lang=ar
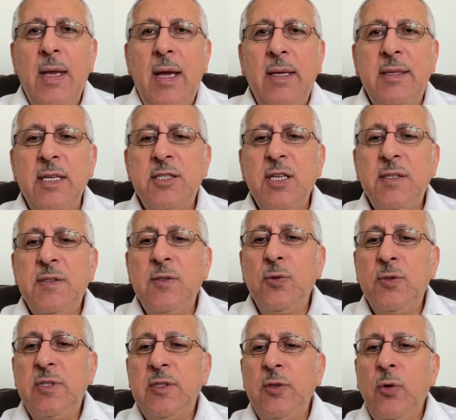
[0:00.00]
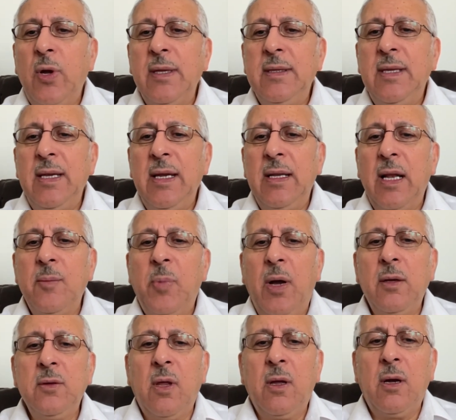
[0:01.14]
التجسس يؤدي الى
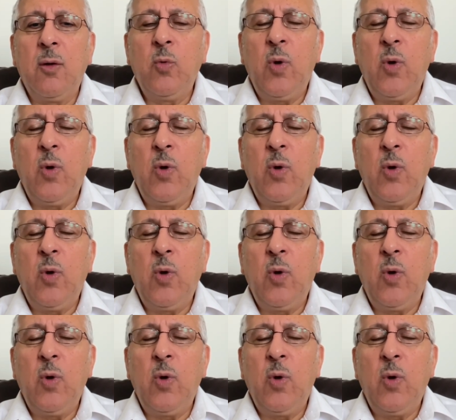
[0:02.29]
البغضاء